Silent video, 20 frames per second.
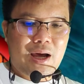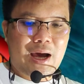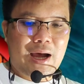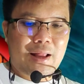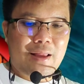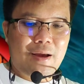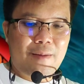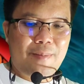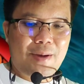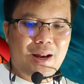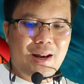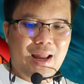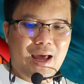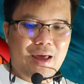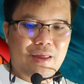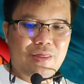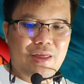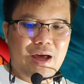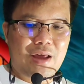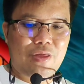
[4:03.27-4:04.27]
อาจจะเป็นแร
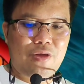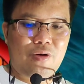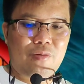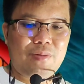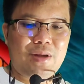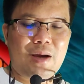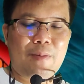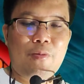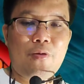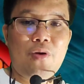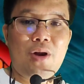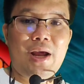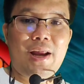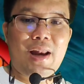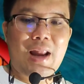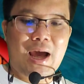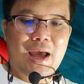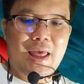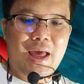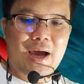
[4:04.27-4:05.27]
งสะสมจากผู้เล่
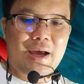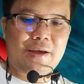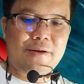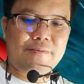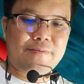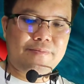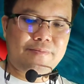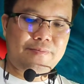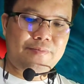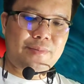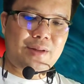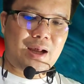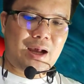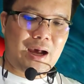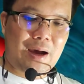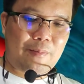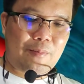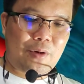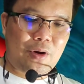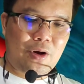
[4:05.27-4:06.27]
นรายใหญ่
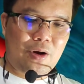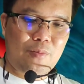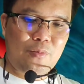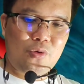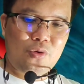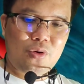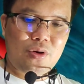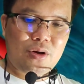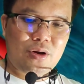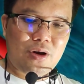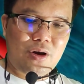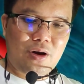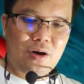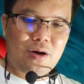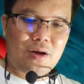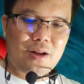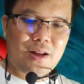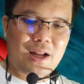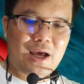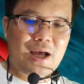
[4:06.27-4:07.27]
นะครับ ข้อมูลก็
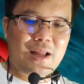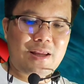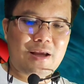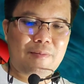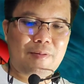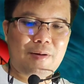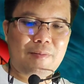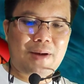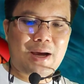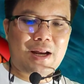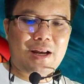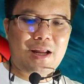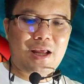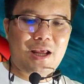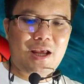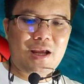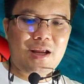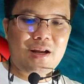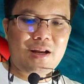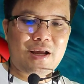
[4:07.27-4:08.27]
น่าจะประมาณ
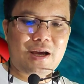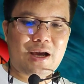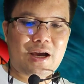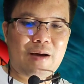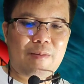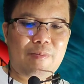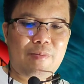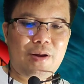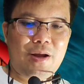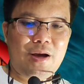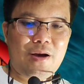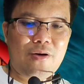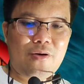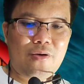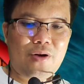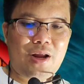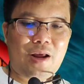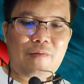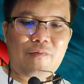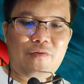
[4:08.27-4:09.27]
นี้นะครับ เรื่องข
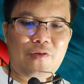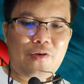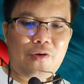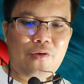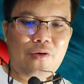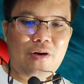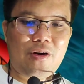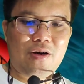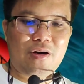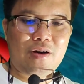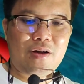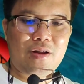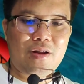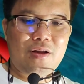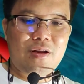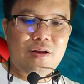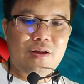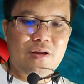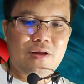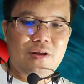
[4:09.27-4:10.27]
อง Net f โฟก็
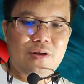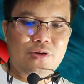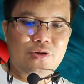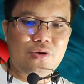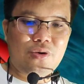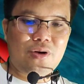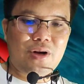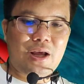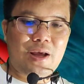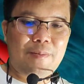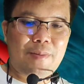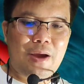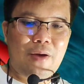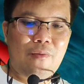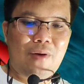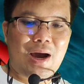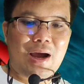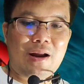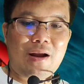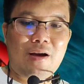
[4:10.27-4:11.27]
ช่วงนี้มี
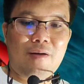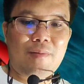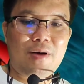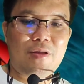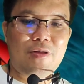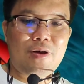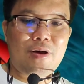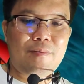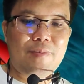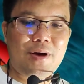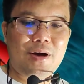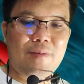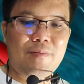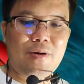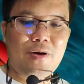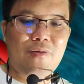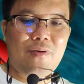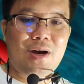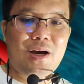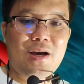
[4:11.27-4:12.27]
วานเข้ามาซื้อเพิ่ม
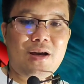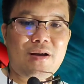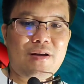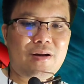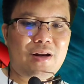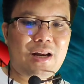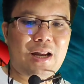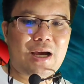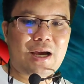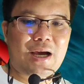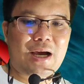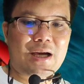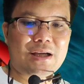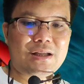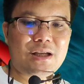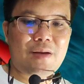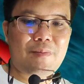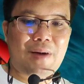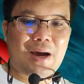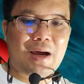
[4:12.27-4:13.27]
เพราะว่า ราคา
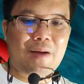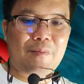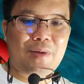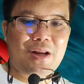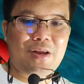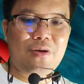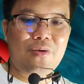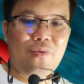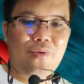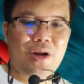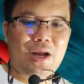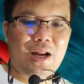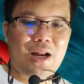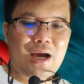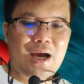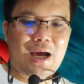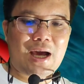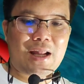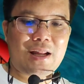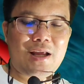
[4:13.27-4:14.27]
ชีบะมันอยู่ใน
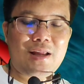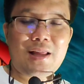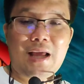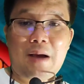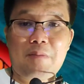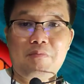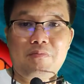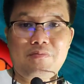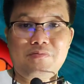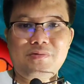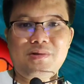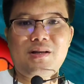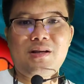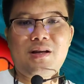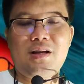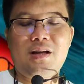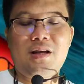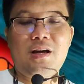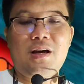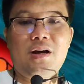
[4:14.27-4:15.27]
ราคาที่
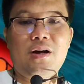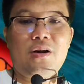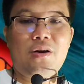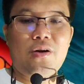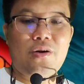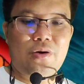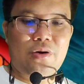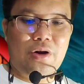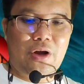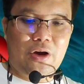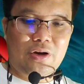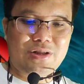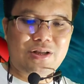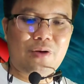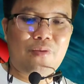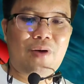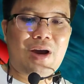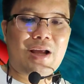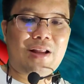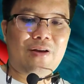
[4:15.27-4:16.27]
ต่ำรอ
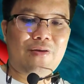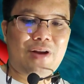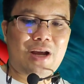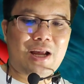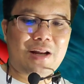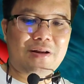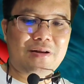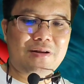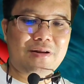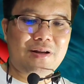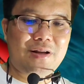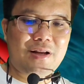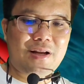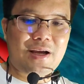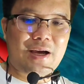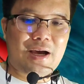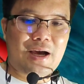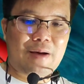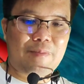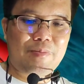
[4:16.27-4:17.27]
จังหวะเท่านั้น
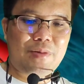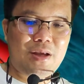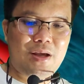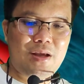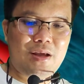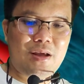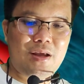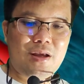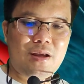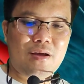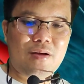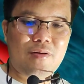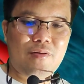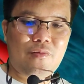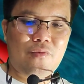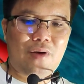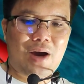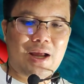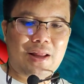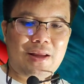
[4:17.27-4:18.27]
นะครับ ที่
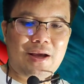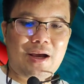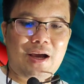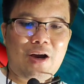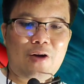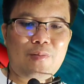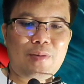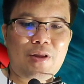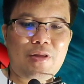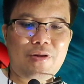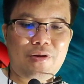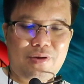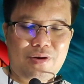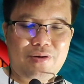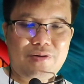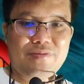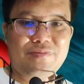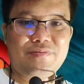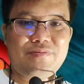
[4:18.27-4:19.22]
วานจะเข้ามาซื้อ